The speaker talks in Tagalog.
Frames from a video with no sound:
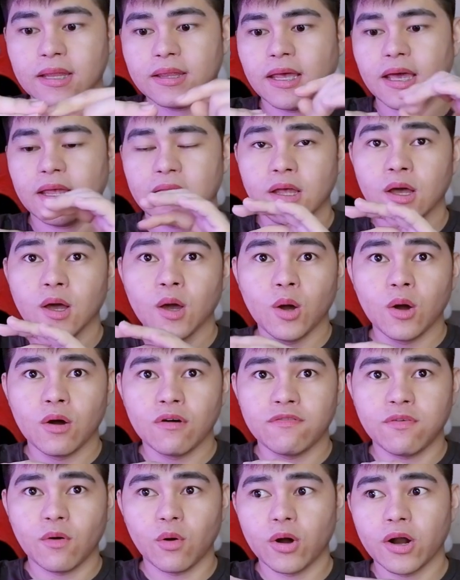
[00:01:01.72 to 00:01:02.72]
And then
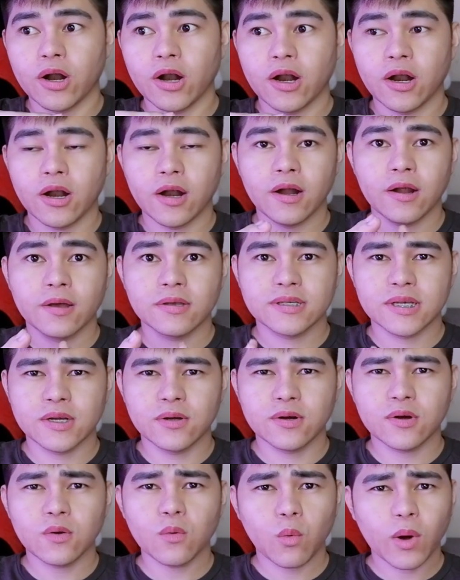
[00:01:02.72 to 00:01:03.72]
for
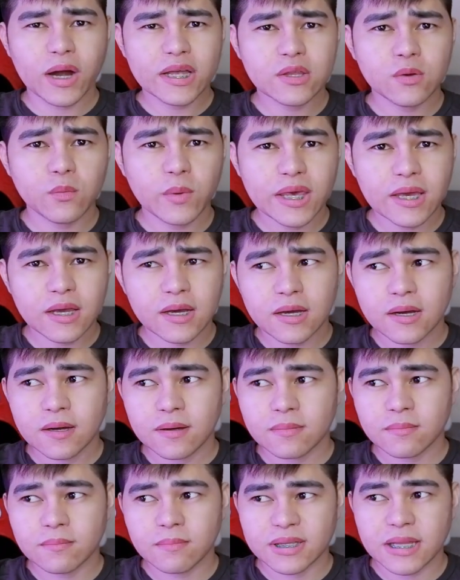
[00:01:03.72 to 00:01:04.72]
siguro one week
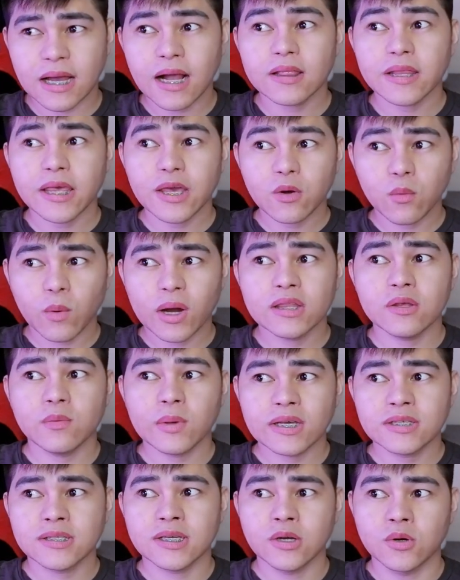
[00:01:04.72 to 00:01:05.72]
Matagal na yung one
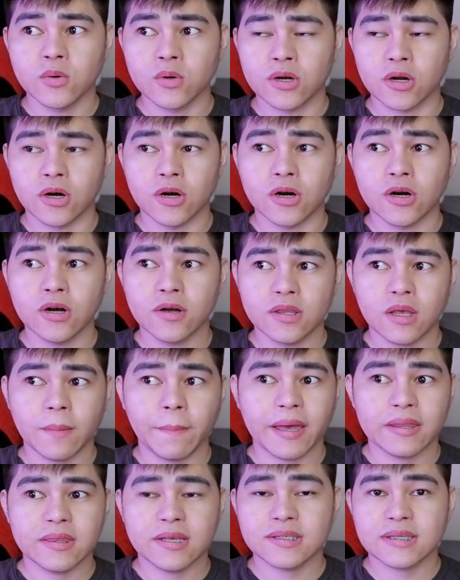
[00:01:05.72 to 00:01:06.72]
week siguro,
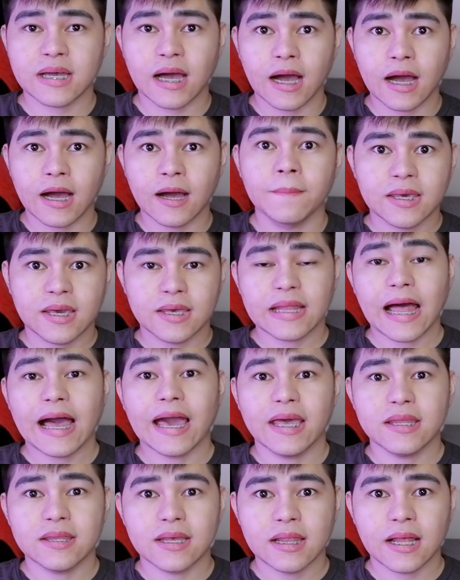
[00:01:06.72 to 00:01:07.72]
depende sa
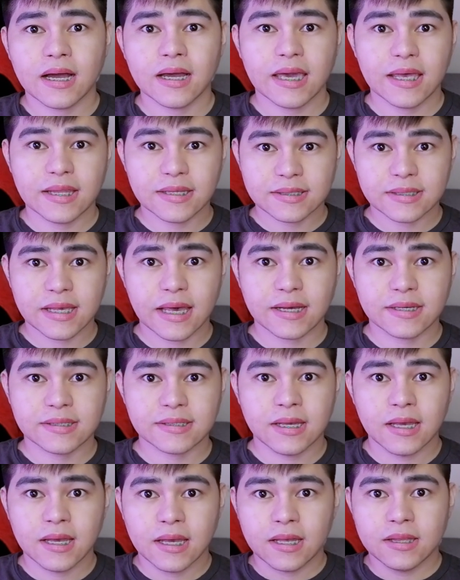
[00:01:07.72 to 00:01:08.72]
kinain nilang
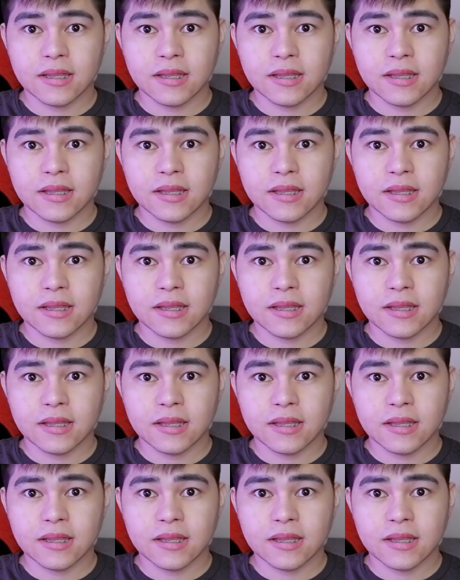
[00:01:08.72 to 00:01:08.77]
insects.